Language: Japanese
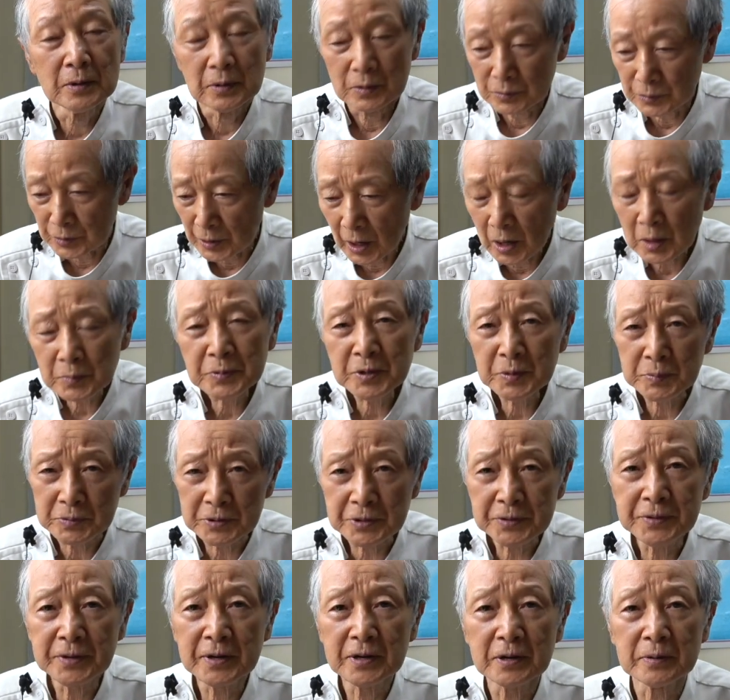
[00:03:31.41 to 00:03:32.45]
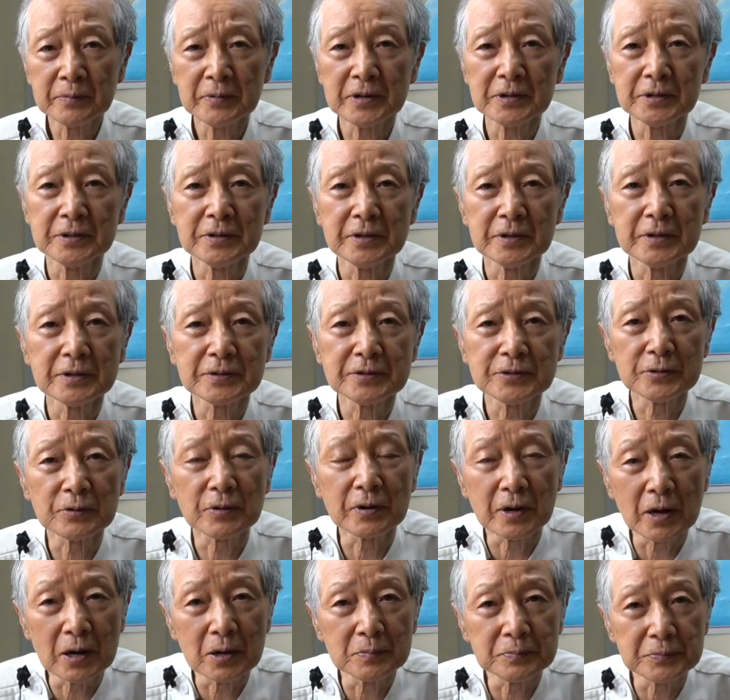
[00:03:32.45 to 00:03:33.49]
波見てればいいんですよ。
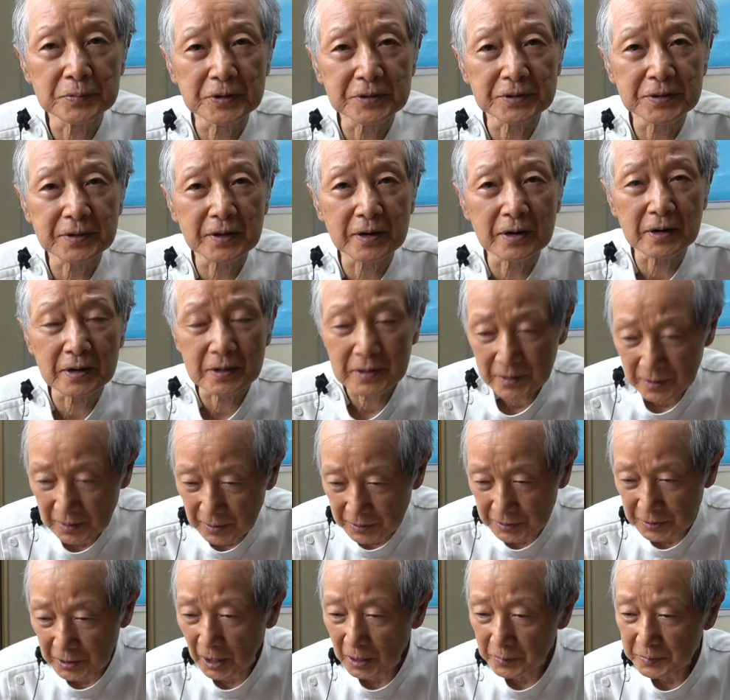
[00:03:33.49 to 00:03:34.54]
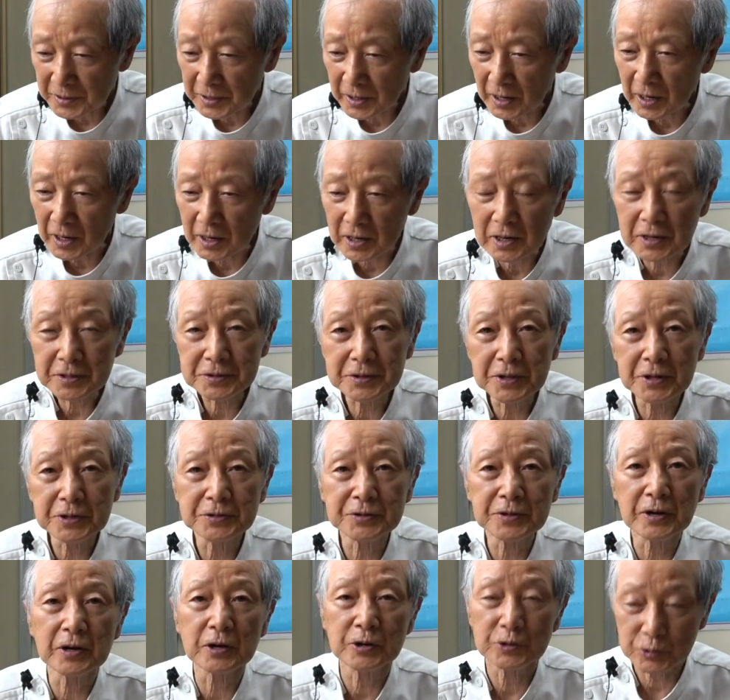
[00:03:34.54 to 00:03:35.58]
岸壁から波が上がってき
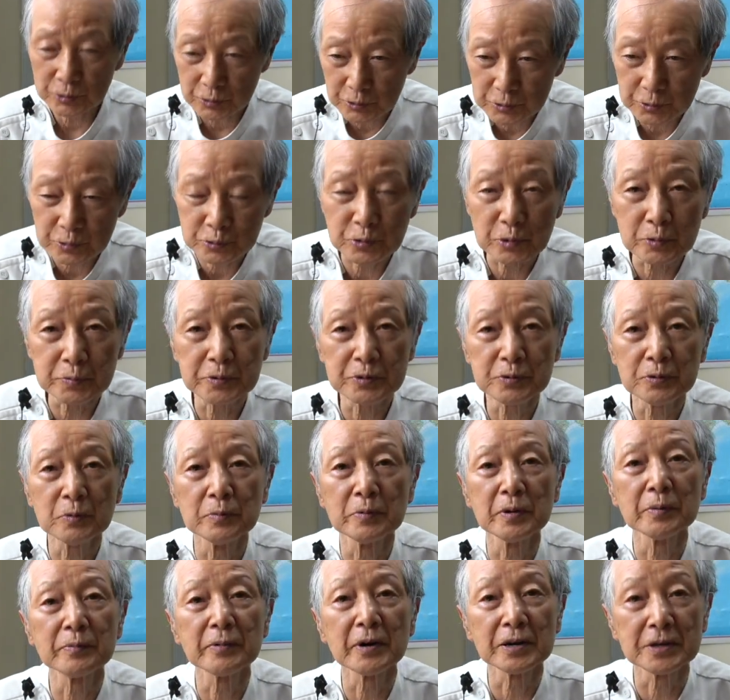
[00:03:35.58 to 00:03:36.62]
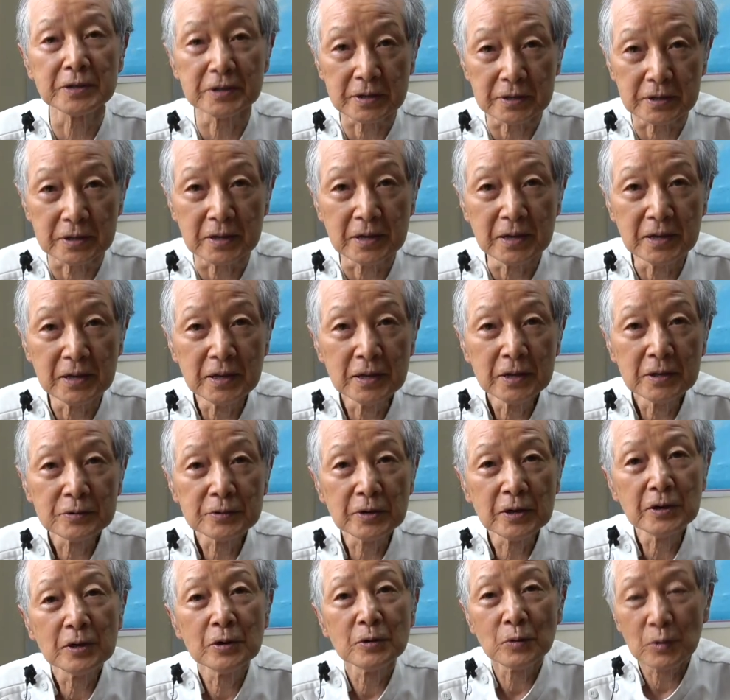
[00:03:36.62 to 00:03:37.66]
たらひょいと飛び込めばいい
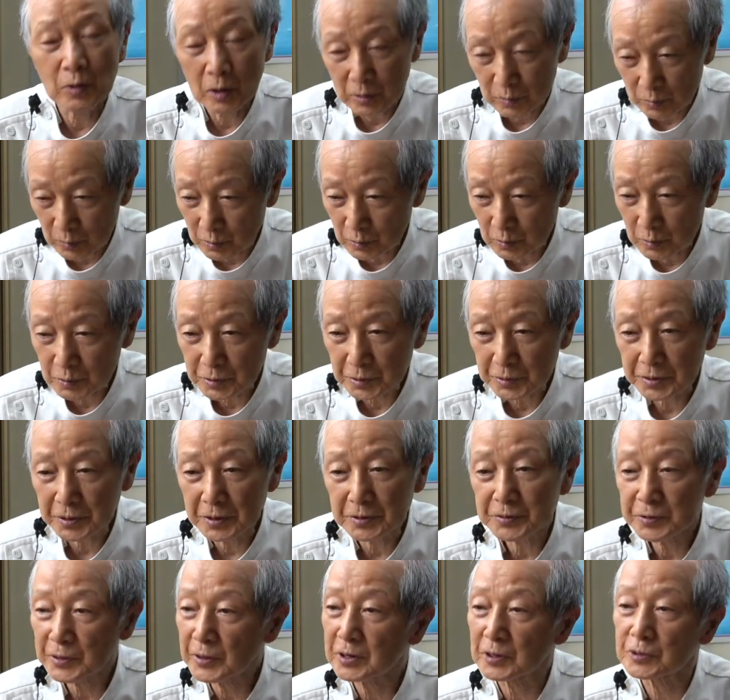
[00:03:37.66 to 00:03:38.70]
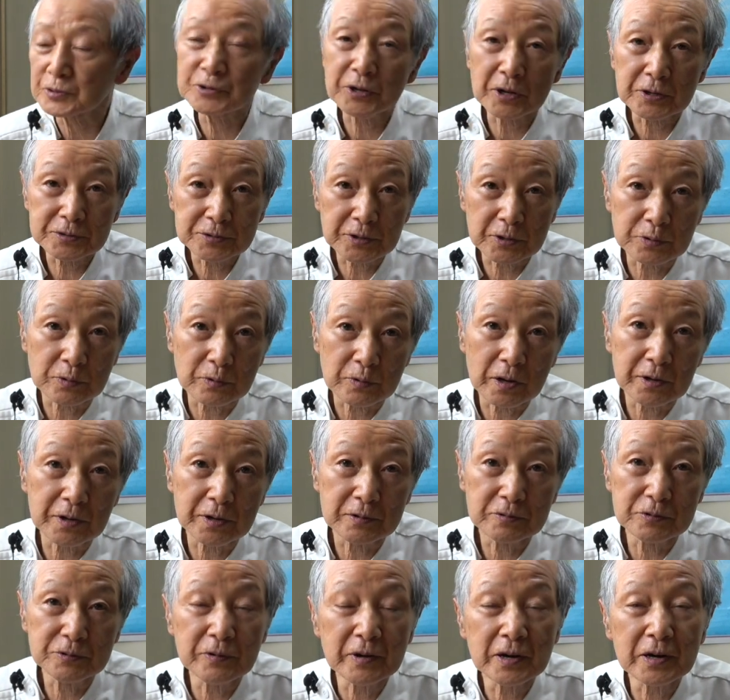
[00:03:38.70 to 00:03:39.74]
で、降りてったらさっさと
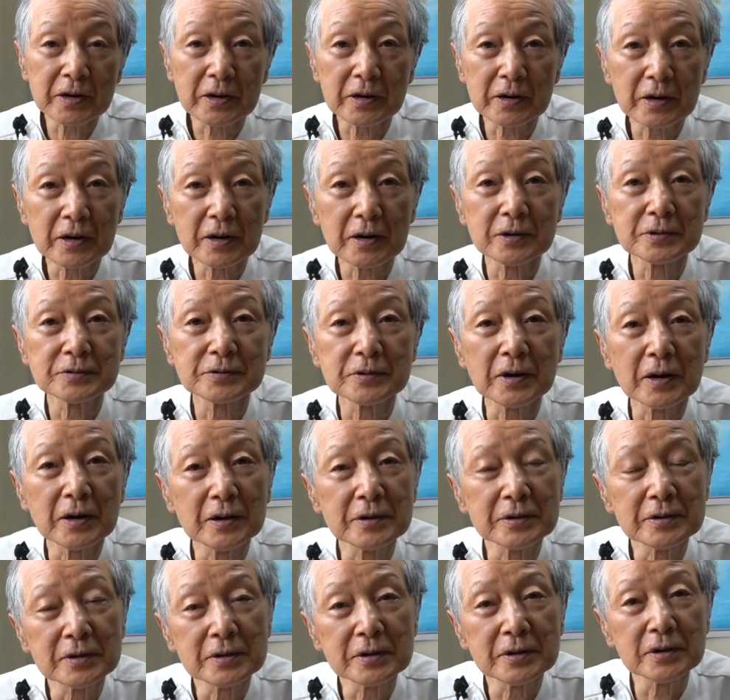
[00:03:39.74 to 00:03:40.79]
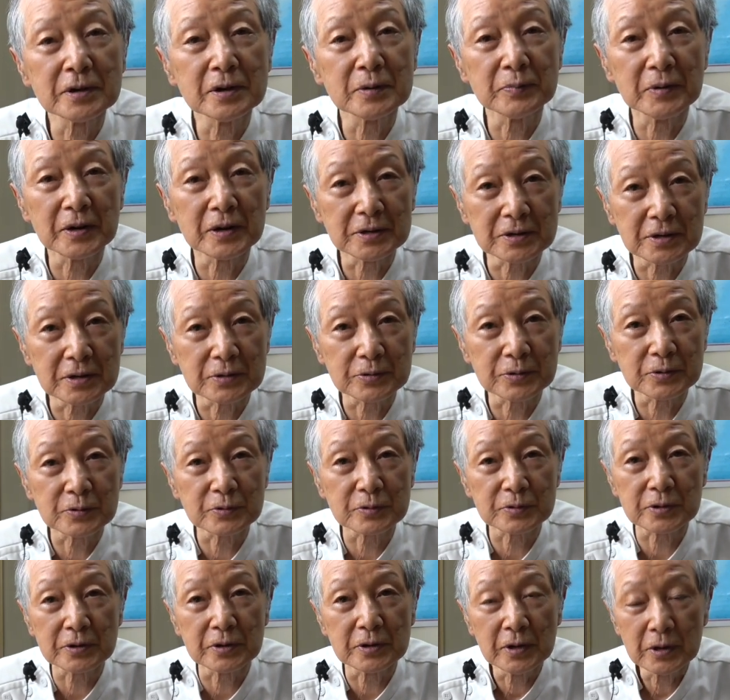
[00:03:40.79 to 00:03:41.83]
岩から離れればいいという
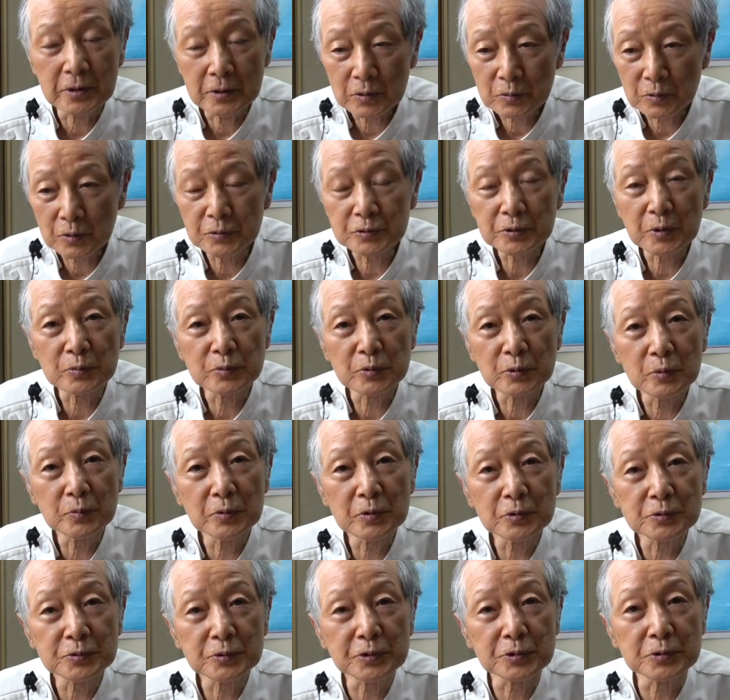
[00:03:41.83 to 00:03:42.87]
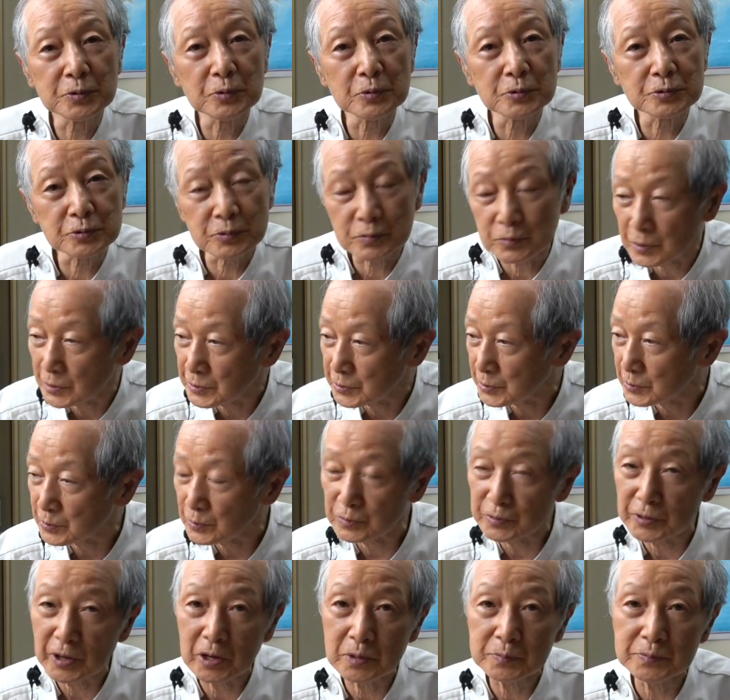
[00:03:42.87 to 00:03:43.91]
ことで、今度は登る時どうするかというと、
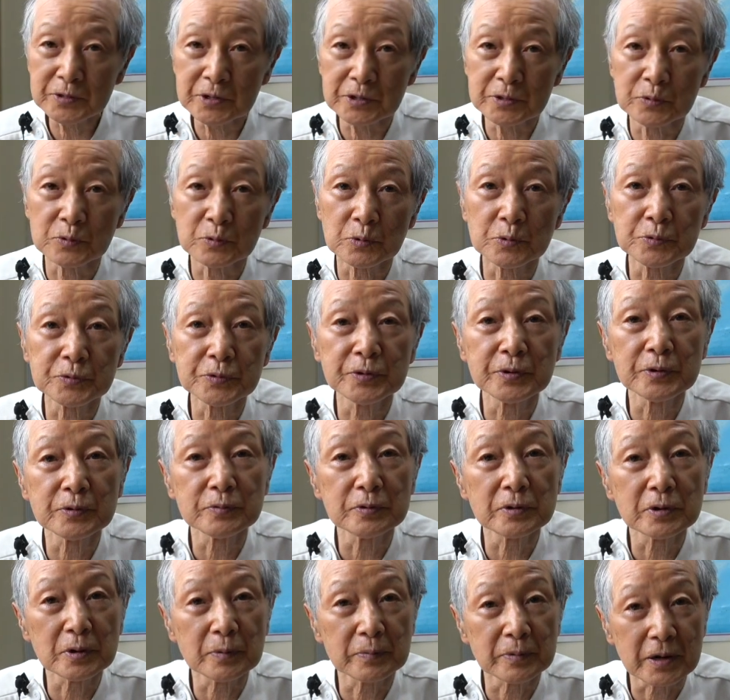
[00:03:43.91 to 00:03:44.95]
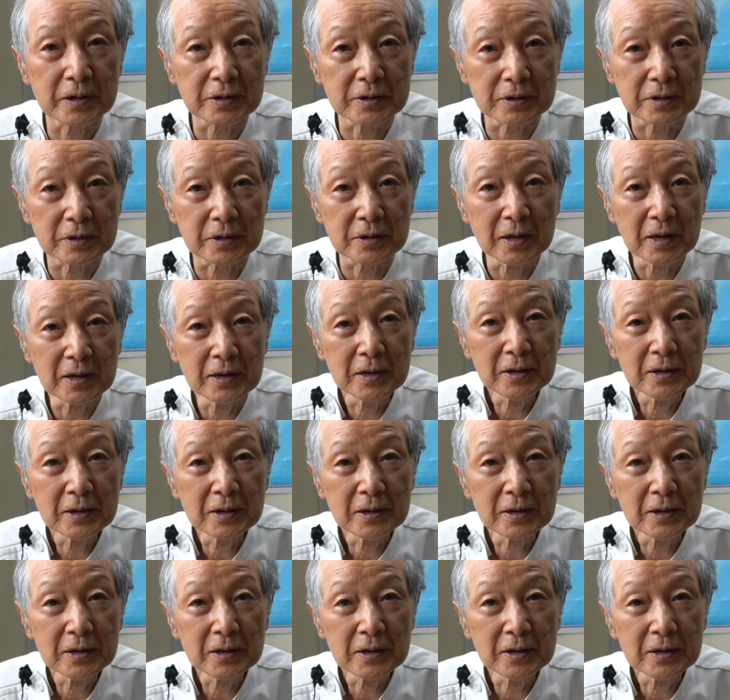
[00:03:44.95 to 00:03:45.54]
波に乗ってくればいい。